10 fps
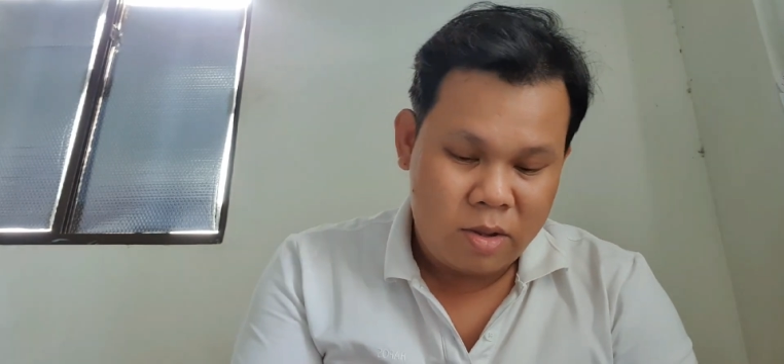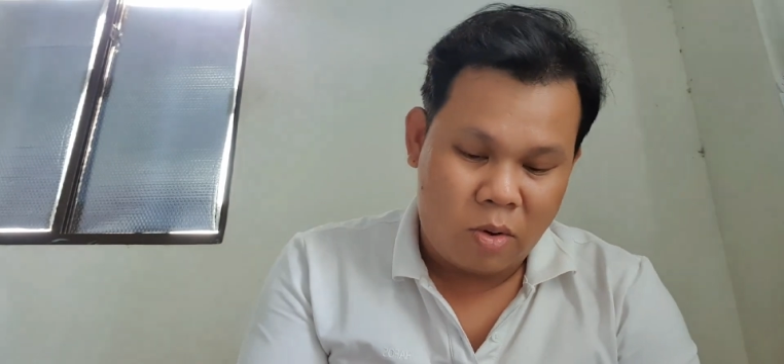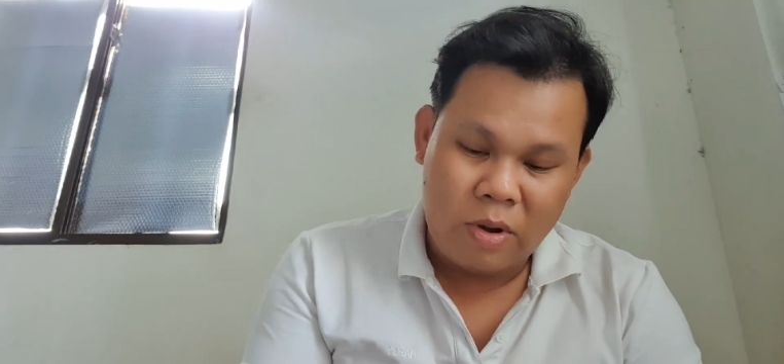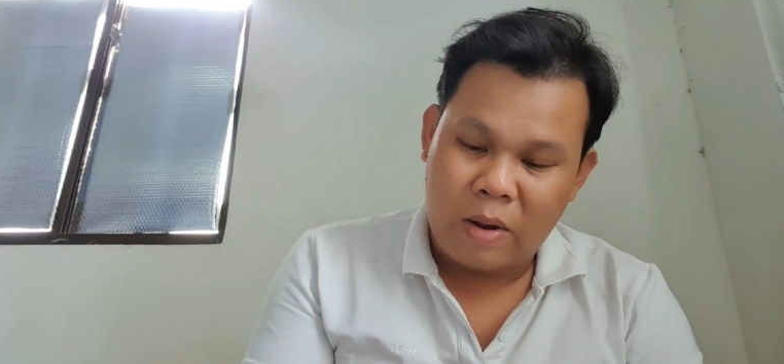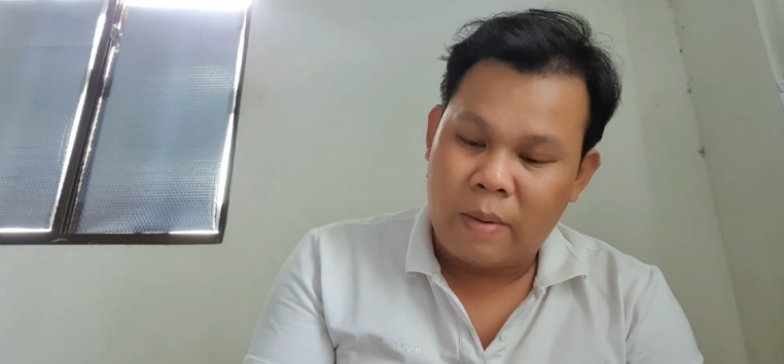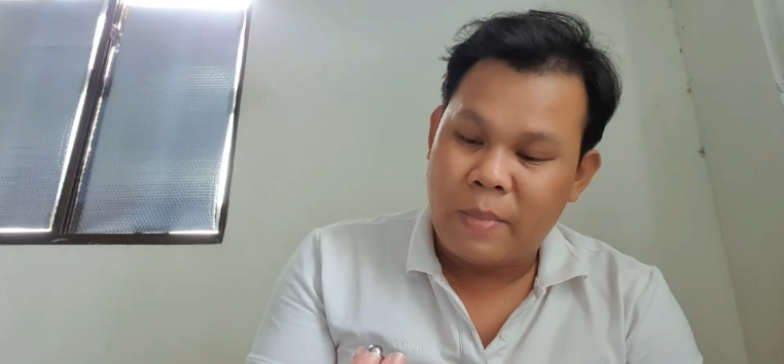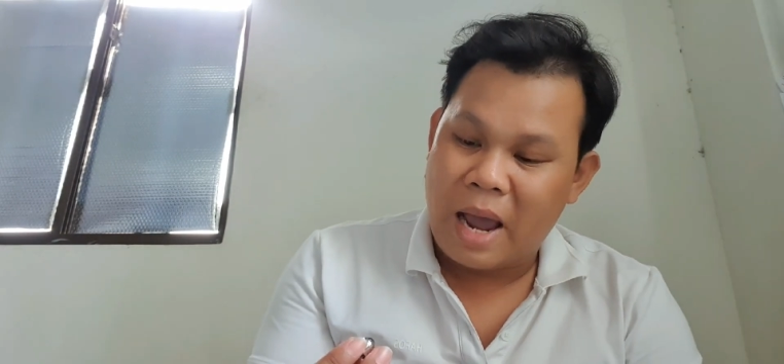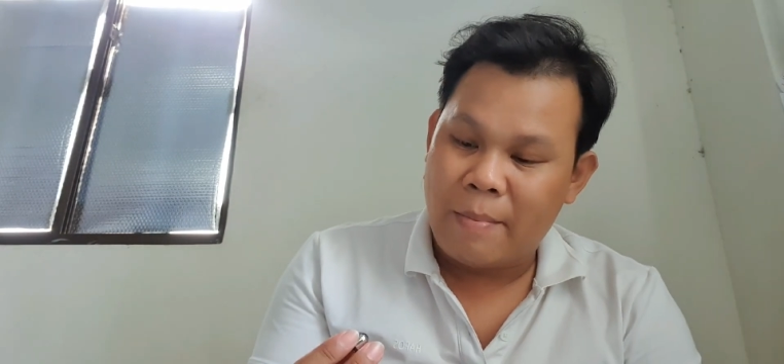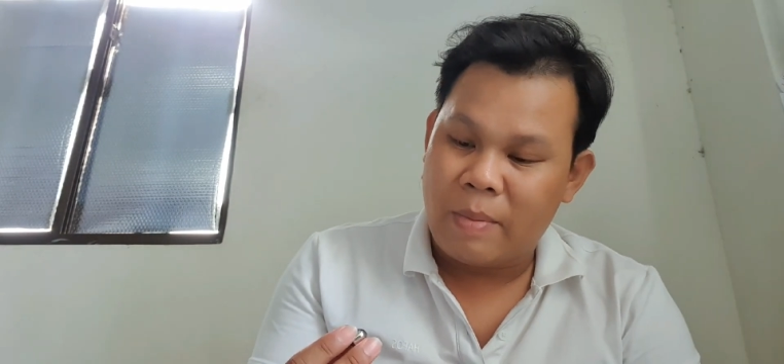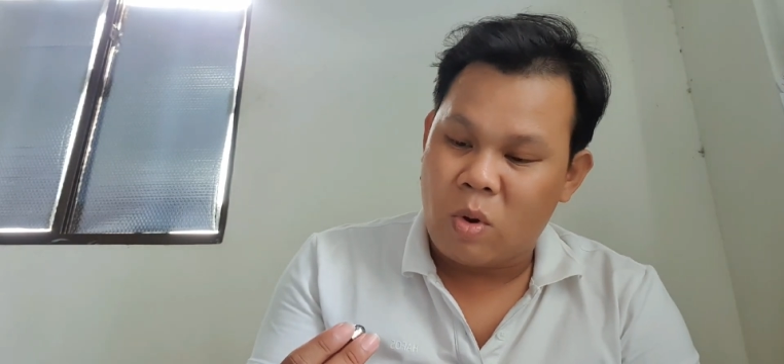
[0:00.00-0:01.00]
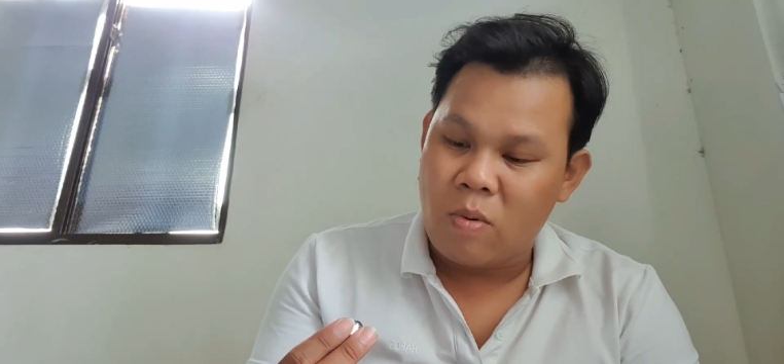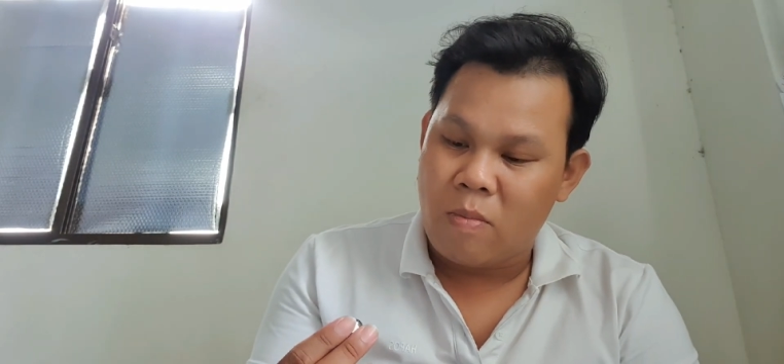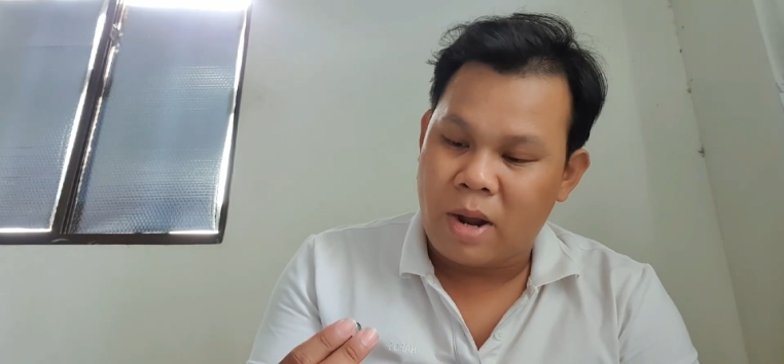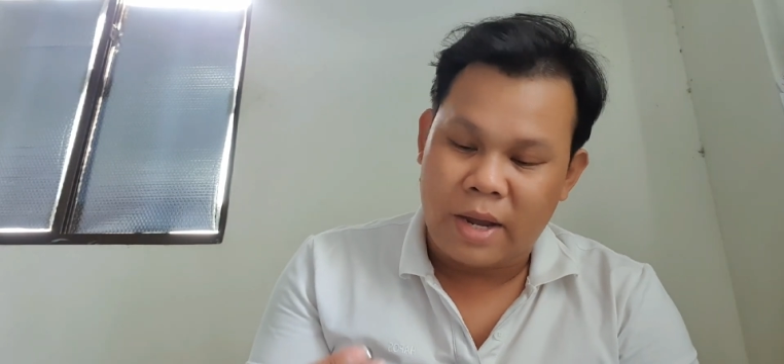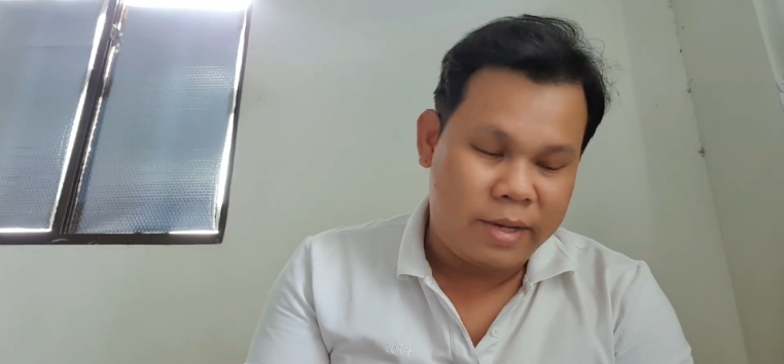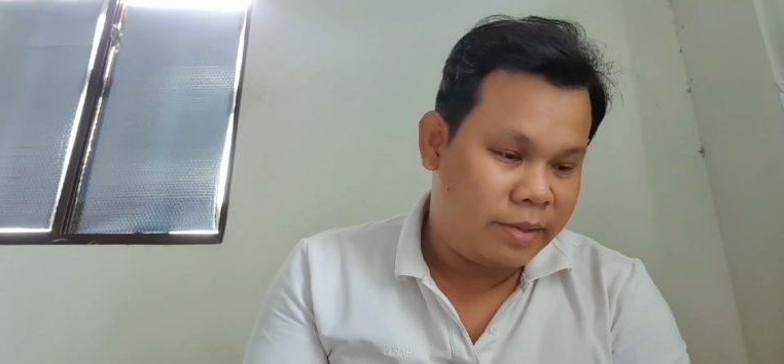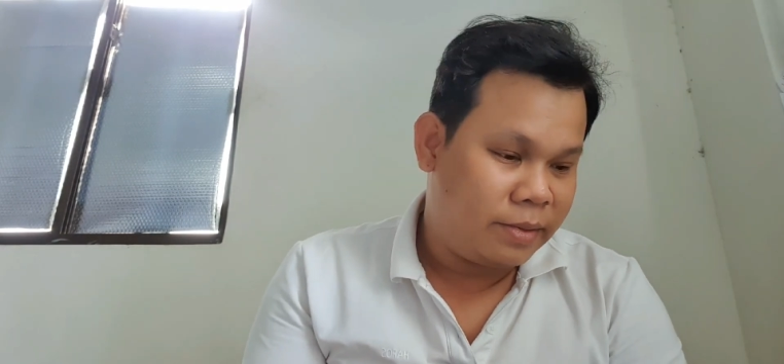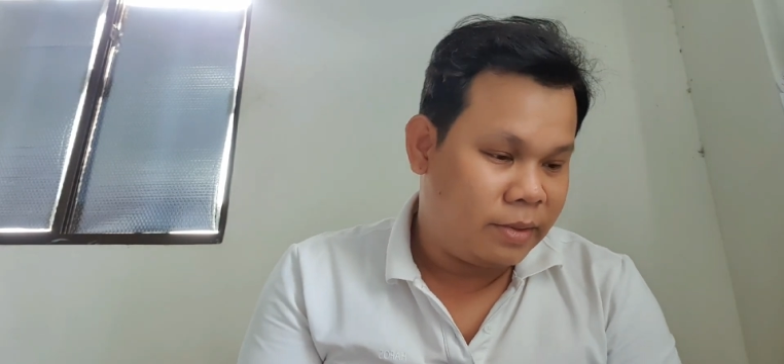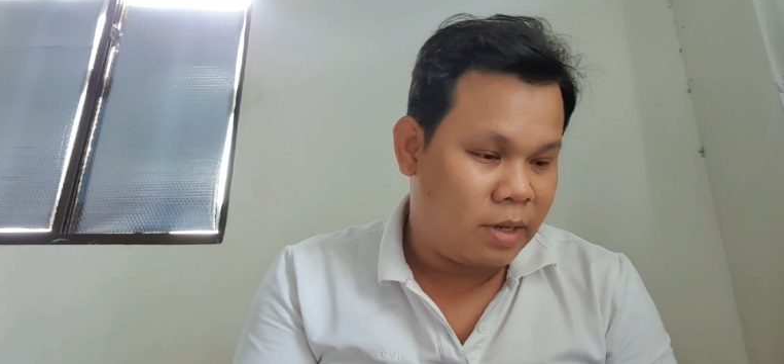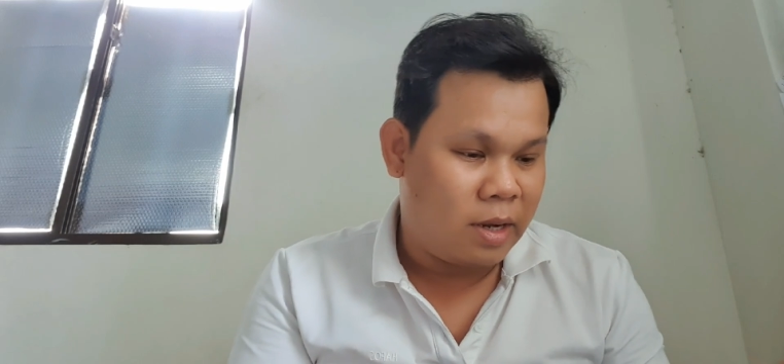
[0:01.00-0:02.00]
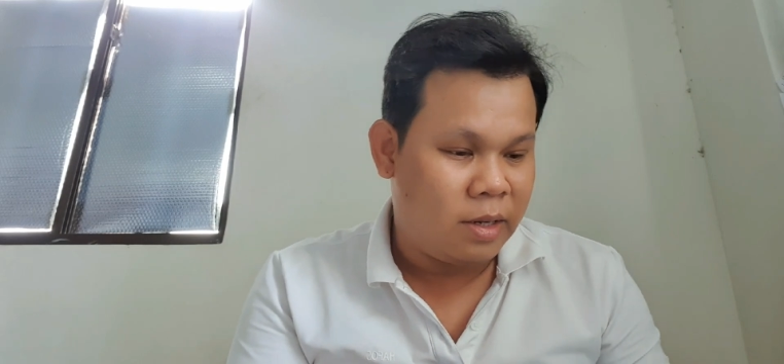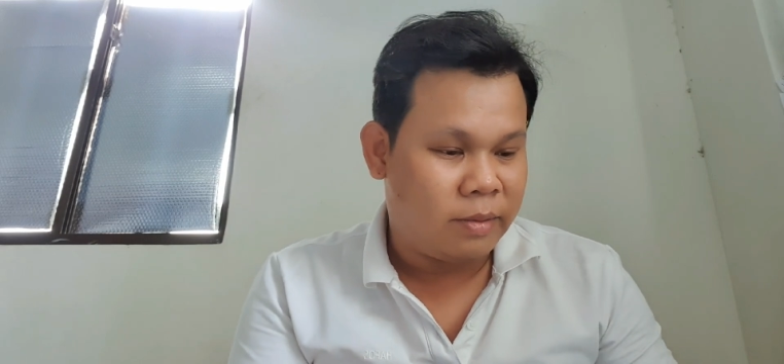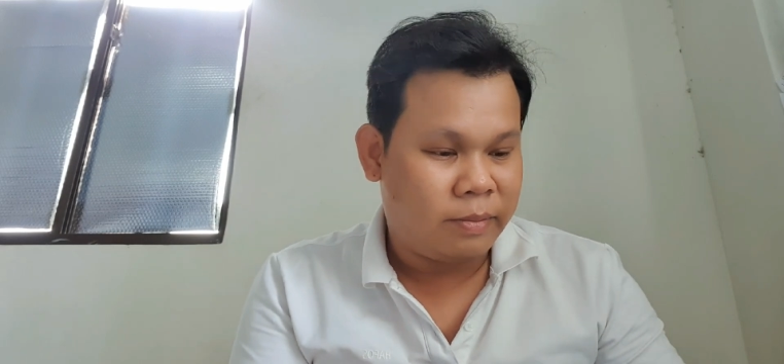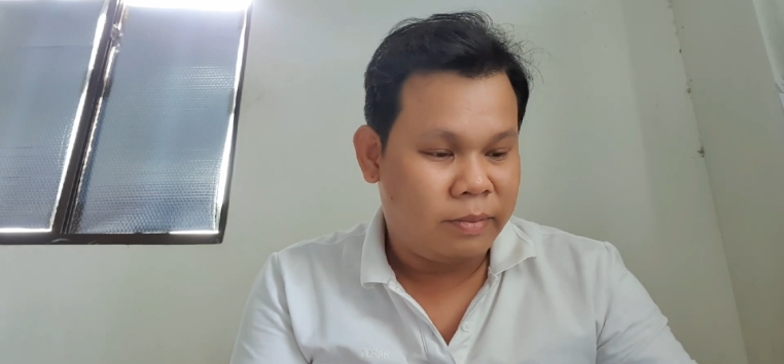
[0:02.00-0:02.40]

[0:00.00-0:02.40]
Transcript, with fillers: chỗ nào em gam em cũng công khai đó